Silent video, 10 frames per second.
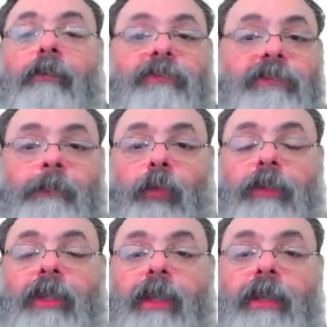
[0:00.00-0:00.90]
Você
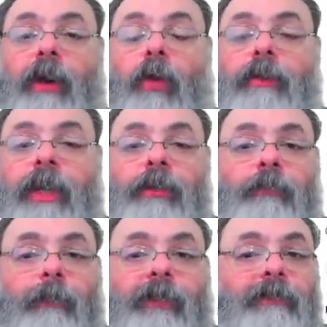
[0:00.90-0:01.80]
bloqueia alguém
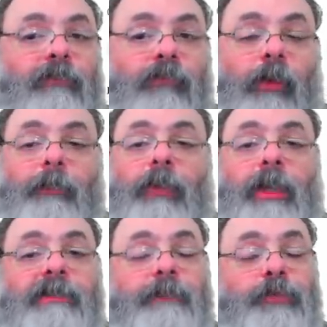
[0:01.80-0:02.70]
numa plataforma, o que, que
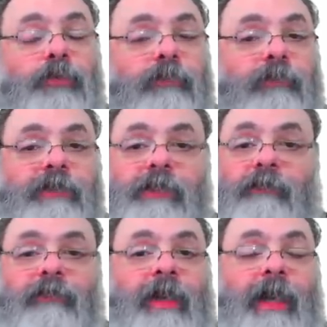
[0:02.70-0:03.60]
essa pessoa vai fazer? Ela
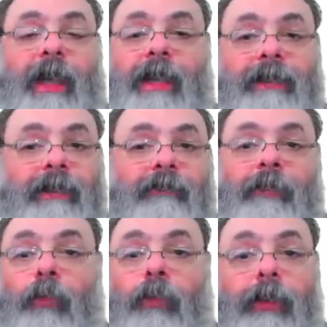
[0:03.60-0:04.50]
vai ficar calada? Ela vai
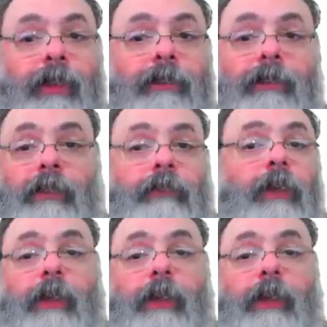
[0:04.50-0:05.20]
morrer? Não.